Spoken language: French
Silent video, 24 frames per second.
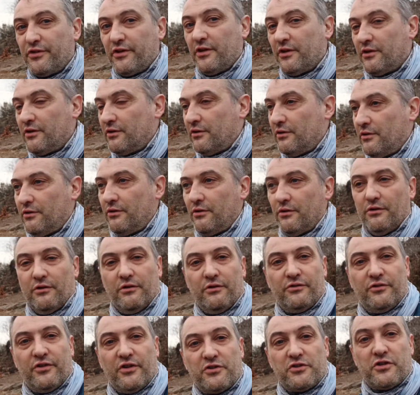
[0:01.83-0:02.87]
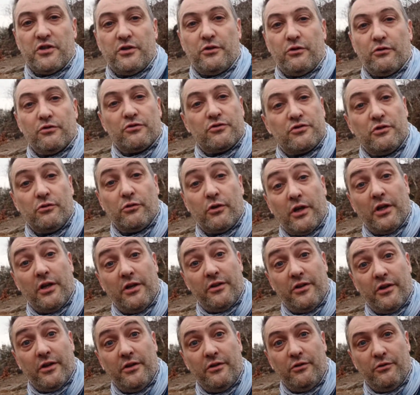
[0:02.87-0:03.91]
Alors, euh, sachez que je n'ai aucun
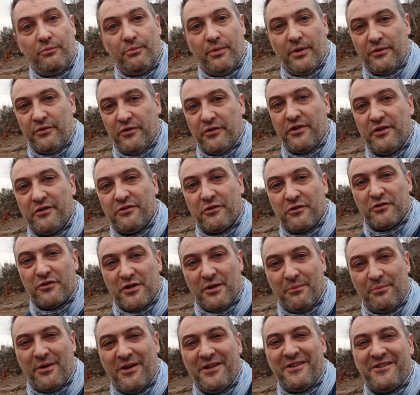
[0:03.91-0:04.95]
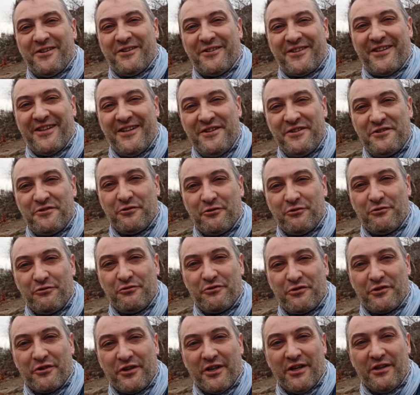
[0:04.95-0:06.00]
intérêt de vous présenter ce que j'ai à présenter. Je
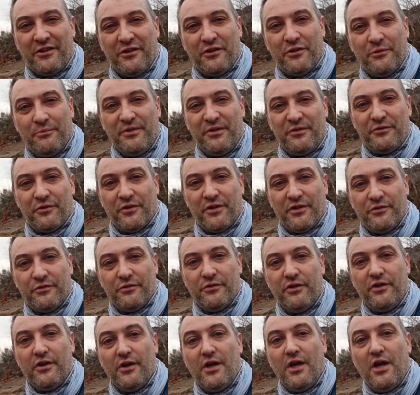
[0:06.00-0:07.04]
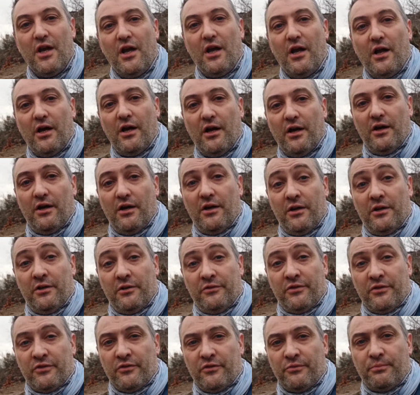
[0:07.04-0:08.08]
touche aucune commission là-dessus. Euh, de
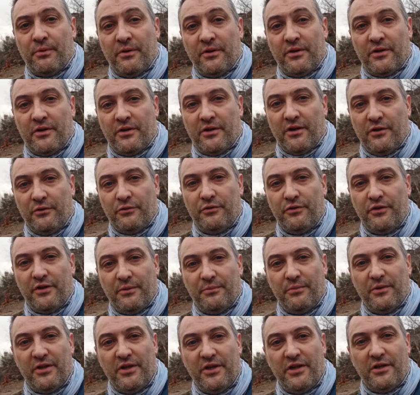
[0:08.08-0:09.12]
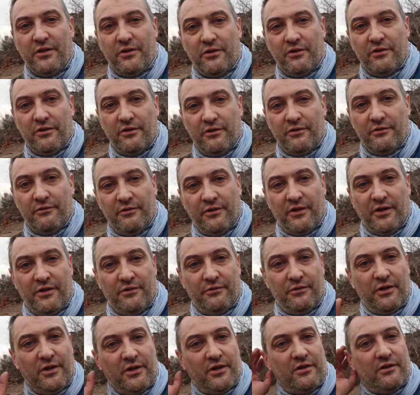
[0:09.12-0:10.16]
toute façon, c'est pour 48 abonnés qu'on va
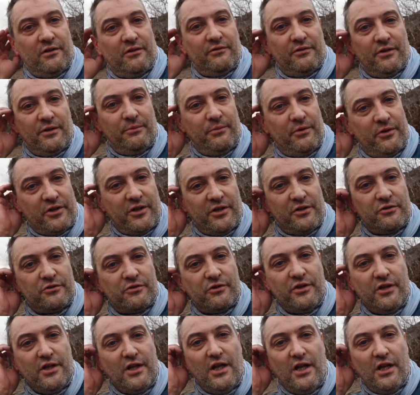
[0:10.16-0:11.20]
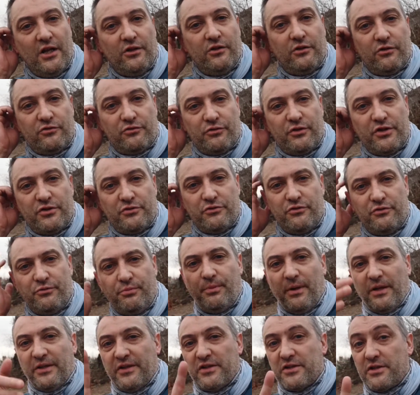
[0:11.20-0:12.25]
avoir euh, vraiment quelque chose. Donc, je voulais juste vous
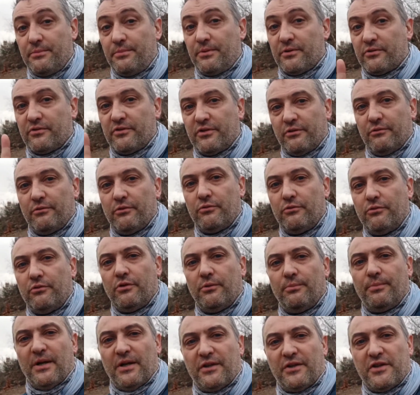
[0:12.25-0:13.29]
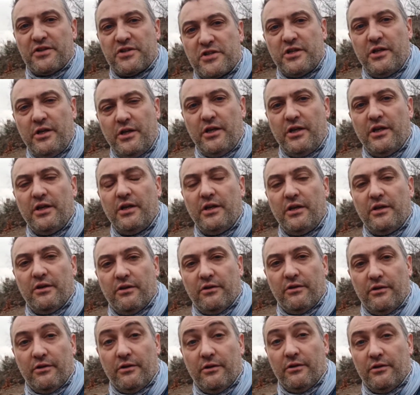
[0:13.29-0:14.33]
partager parce que ça vaut le coup de le partager. Et
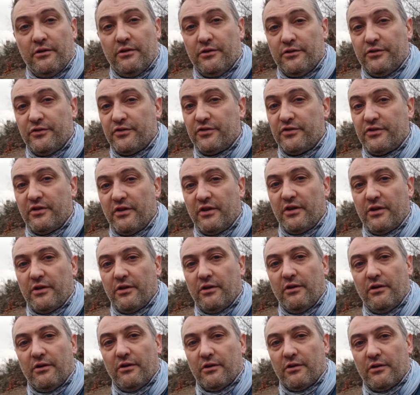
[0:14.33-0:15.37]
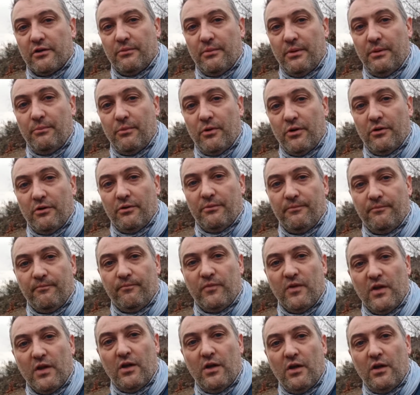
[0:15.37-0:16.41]
c'est quand même
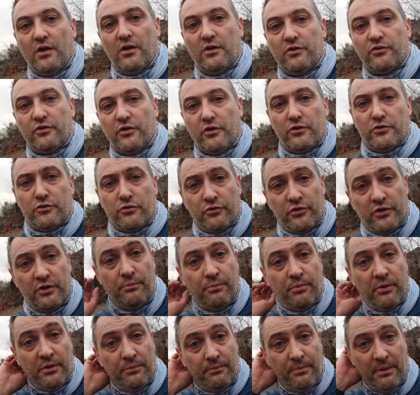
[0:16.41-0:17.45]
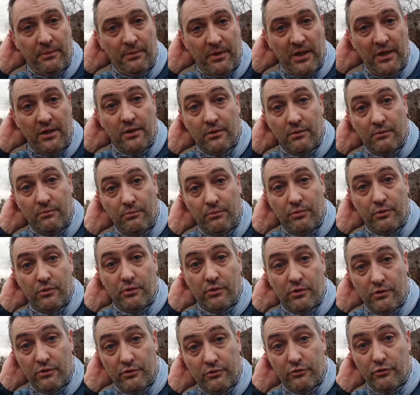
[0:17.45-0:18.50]
quelque chose qui peut être pas mal
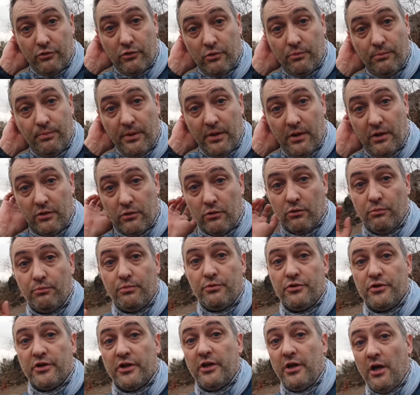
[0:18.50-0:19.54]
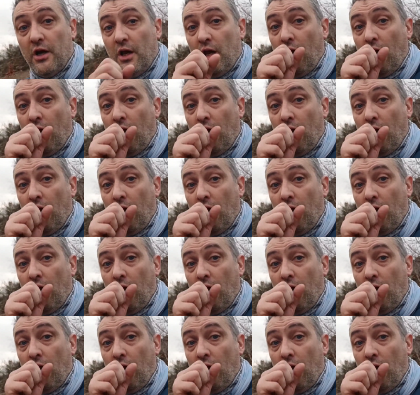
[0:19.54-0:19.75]
pour ceux qui n'ont pas un gros budget.